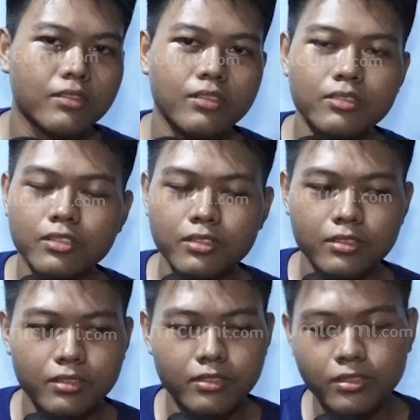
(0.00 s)
nggak saya
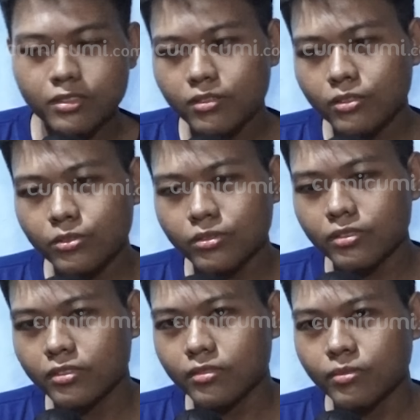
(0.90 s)
dengar itu langsung
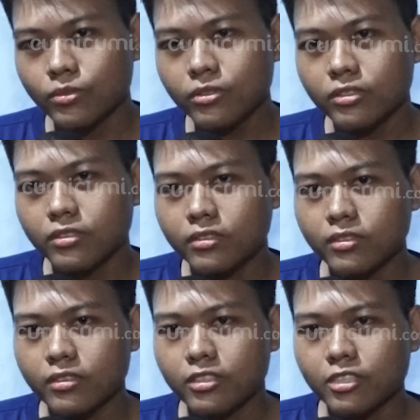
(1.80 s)
kayak
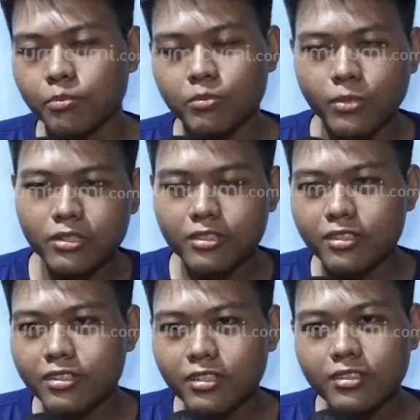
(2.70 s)
cepet banget
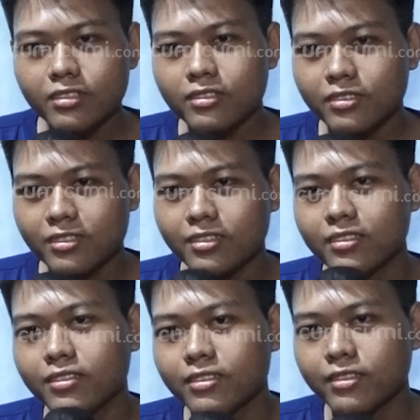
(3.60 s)
kejadiannya
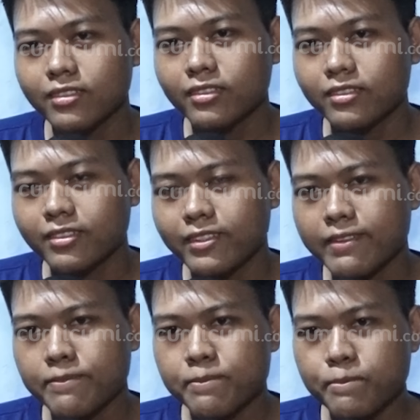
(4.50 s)
cepet banget ya
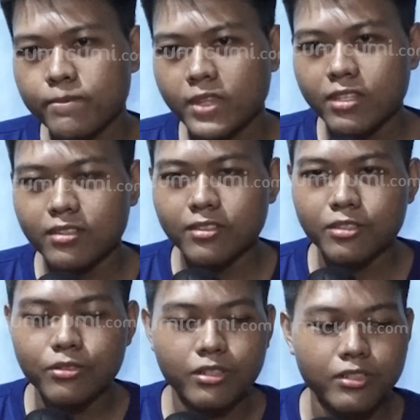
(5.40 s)
saya
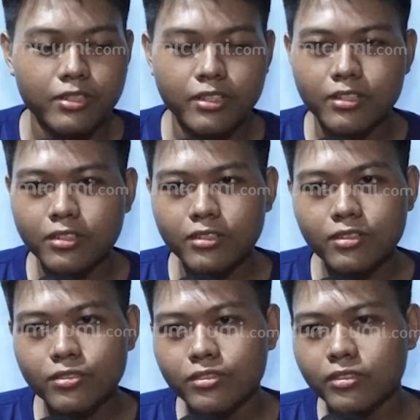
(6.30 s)
juga nggak nyangka
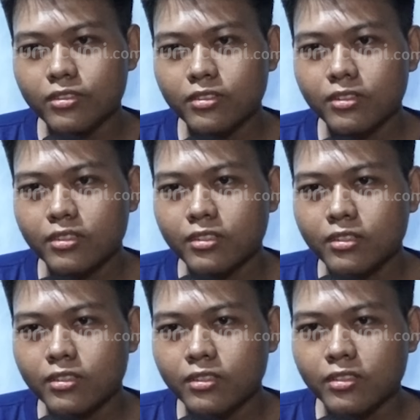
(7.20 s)
gitu
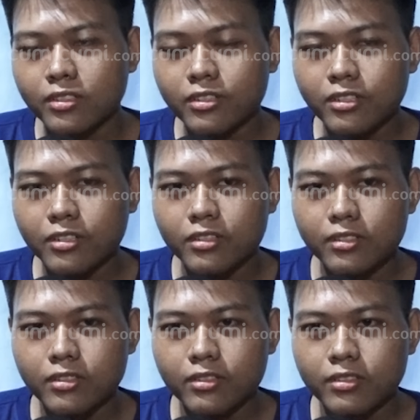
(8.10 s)
saya kira
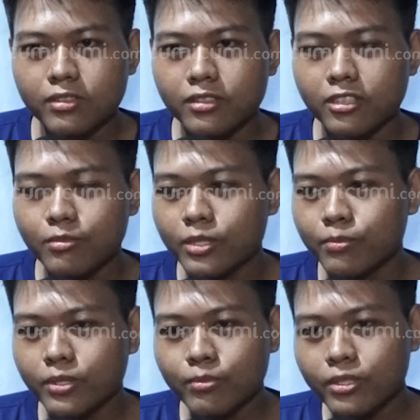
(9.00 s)
ini
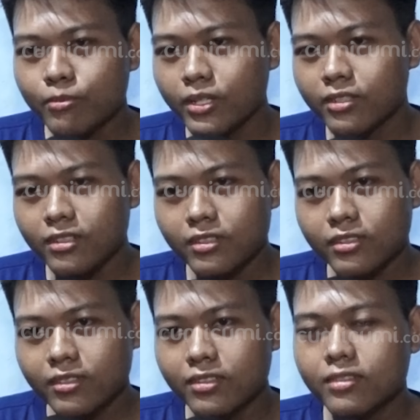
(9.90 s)
mimpi apa gimana